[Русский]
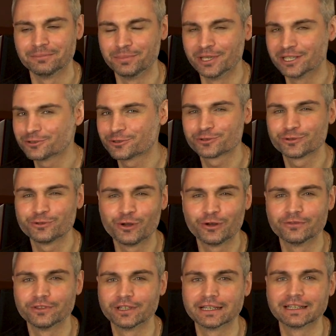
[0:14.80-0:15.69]

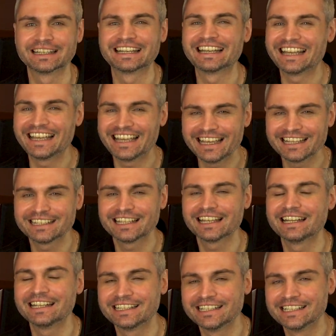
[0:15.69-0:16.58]
Безусловно,
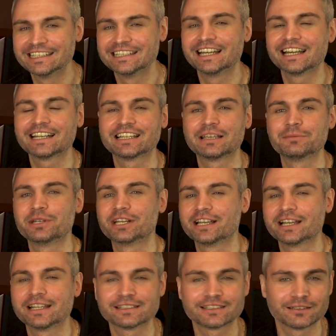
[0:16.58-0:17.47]
это легендарный
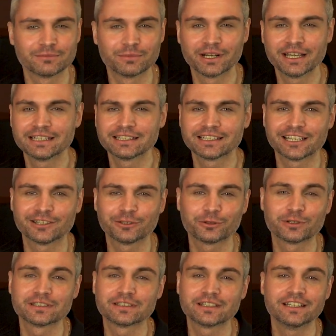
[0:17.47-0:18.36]
американский бренд,
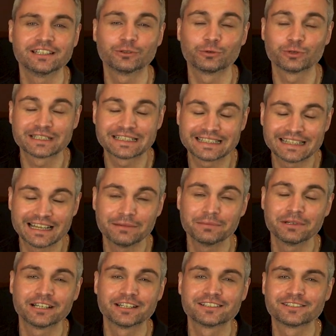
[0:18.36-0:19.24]
который стоит у
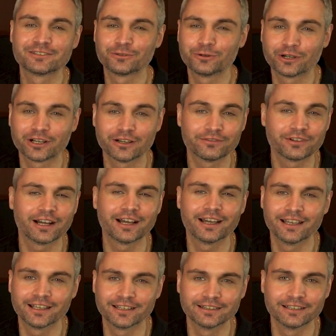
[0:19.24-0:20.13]
самых истоков
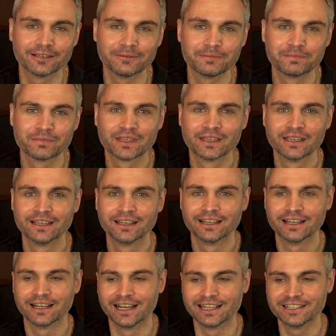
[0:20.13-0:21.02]
хай-энда.
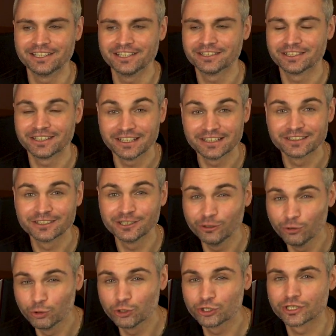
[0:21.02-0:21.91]
Один из
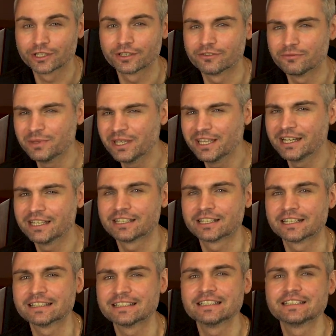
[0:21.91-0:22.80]
лучших в мире
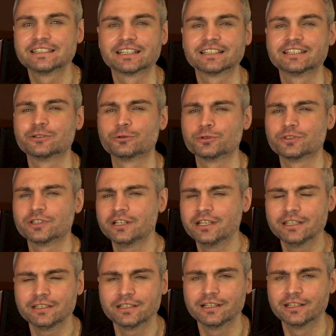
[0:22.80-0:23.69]
транзисторных
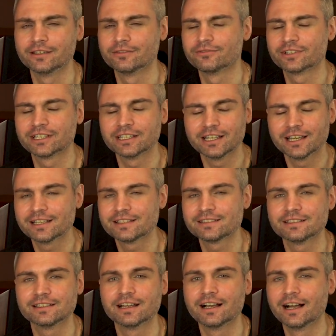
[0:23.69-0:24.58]
усилителей в
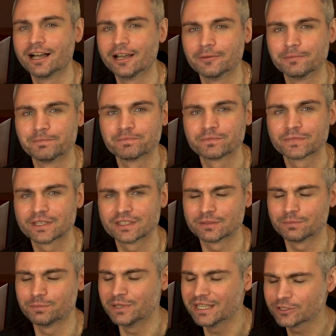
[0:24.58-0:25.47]
классе А
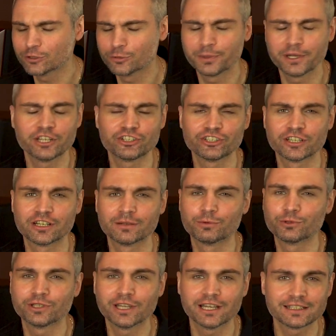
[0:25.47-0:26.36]
с безупречной
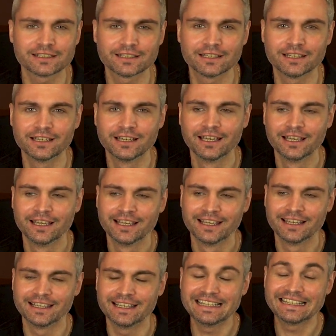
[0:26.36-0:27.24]
репутацией
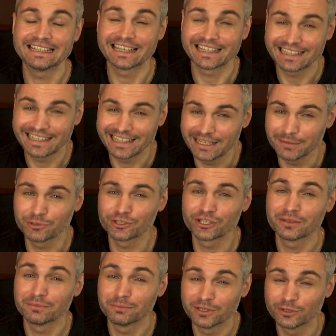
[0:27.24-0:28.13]
и таким
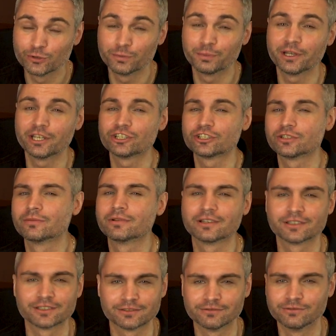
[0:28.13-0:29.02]
же безупречным
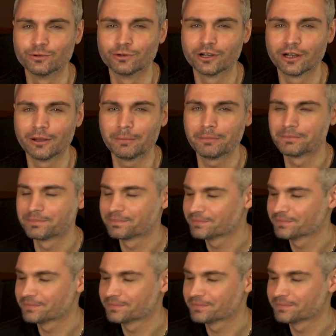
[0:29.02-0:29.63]
звуком.